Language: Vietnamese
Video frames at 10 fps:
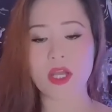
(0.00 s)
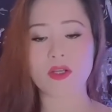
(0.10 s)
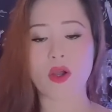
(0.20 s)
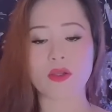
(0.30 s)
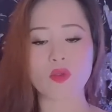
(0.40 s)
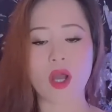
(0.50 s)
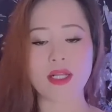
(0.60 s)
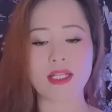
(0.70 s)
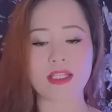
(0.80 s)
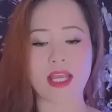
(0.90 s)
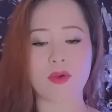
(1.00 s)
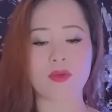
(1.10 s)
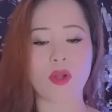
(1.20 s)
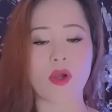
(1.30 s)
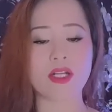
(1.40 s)
Còn Toán đi theo
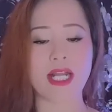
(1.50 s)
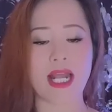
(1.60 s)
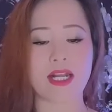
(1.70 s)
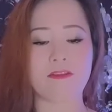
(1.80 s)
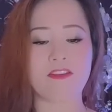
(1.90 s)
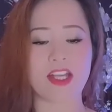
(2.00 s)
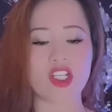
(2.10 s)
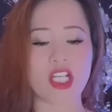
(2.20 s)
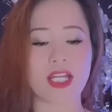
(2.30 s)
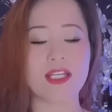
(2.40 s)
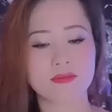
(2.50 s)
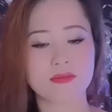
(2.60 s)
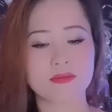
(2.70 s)
rõ ràng là vệ sĩ,